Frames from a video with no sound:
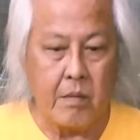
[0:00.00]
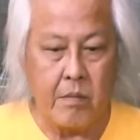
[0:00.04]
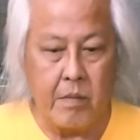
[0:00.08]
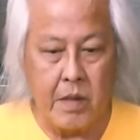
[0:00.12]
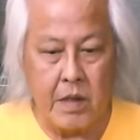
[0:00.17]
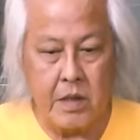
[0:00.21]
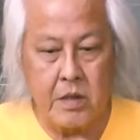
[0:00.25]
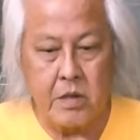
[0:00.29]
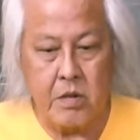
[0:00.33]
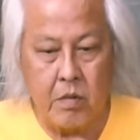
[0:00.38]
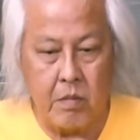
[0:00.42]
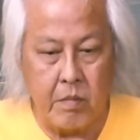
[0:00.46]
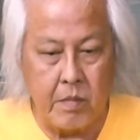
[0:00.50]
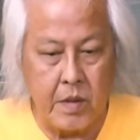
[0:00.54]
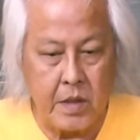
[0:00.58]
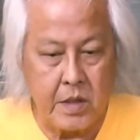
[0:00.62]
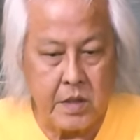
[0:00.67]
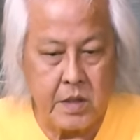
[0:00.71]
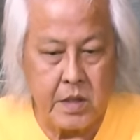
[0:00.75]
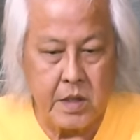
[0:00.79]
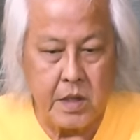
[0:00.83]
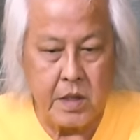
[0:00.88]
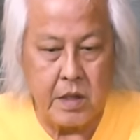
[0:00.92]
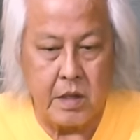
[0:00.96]
มิกซ์ทรงมิก
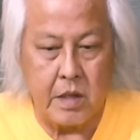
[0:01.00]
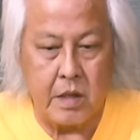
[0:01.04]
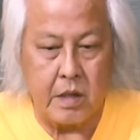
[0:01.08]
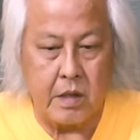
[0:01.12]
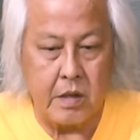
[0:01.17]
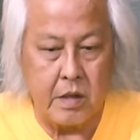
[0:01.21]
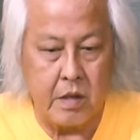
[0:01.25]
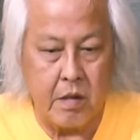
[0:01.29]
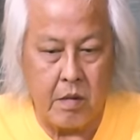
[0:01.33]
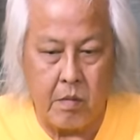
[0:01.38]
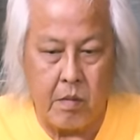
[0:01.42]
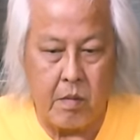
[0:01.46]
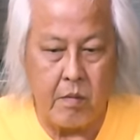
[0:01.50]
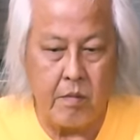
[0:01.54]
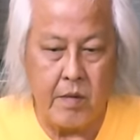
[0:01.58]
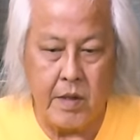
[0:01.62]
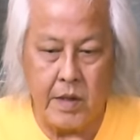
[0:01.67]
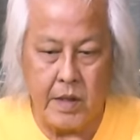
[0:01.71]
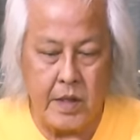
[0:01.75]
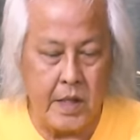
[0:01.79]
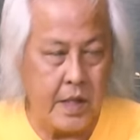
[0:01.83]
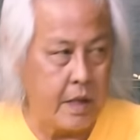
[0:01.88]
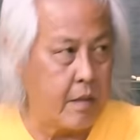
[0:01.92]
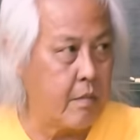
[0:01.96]
เซอร์ยี่ห้อ
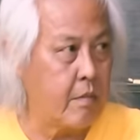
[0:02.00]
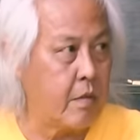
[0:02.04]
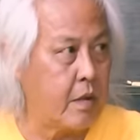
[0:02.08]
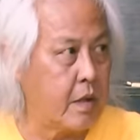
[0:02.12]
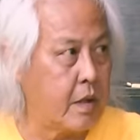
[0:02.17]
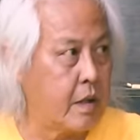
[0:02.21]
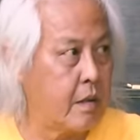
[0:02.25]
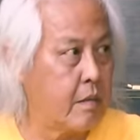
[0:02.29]
Power ดีหมดเล